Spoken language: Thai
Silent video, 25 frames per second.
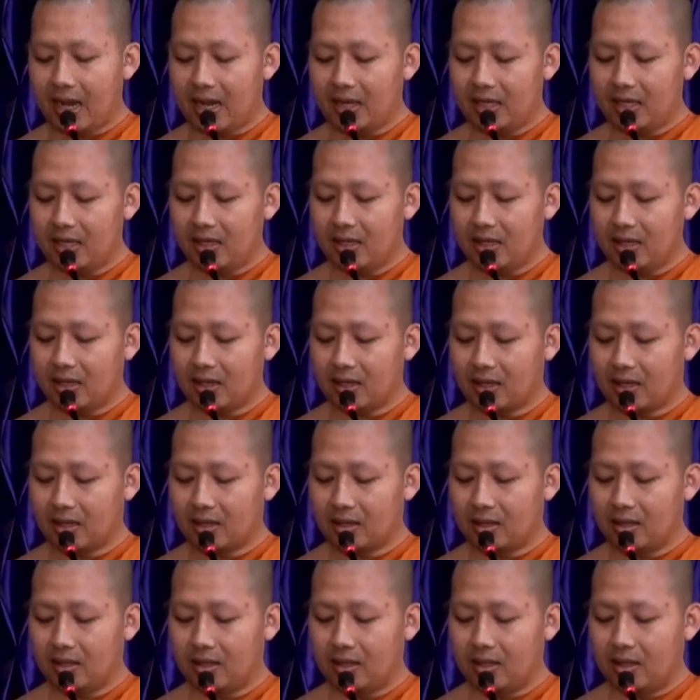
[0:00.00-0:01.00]
การที่
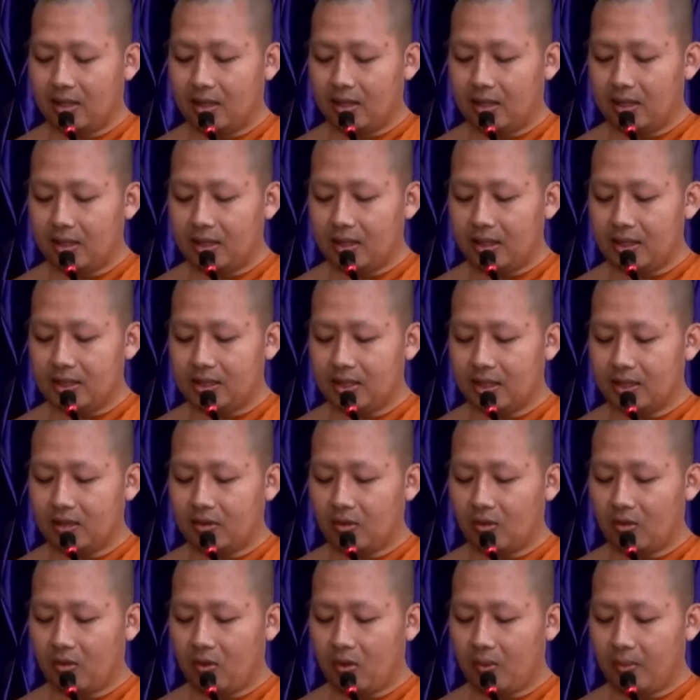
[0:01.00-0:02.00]
1 นิสิต
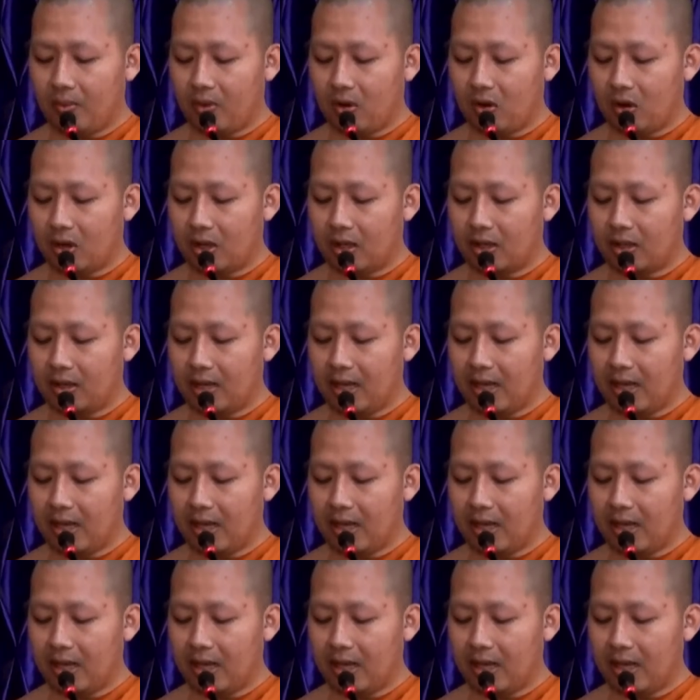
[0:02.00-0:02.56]
ทุกรูปคน